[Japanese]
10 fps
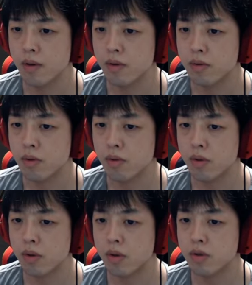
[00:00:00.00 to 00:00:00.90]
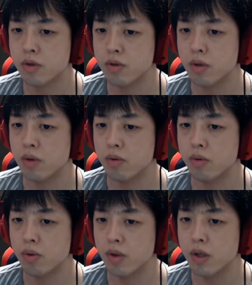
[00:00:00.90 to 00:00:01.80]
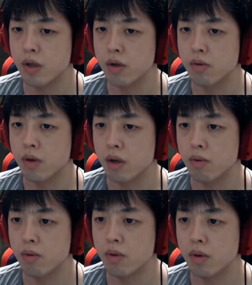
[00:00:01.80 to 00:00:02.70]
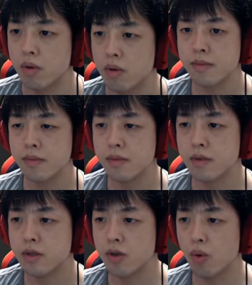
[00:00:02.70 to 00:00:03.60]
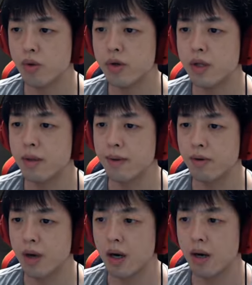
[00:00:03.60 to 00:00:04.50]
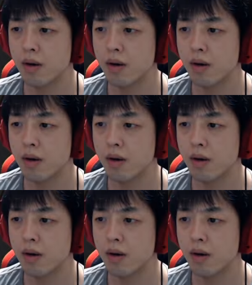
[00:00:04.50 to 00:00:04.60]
そこからならすって取りに行けるんだけど。ちょっと奥行ってみようか。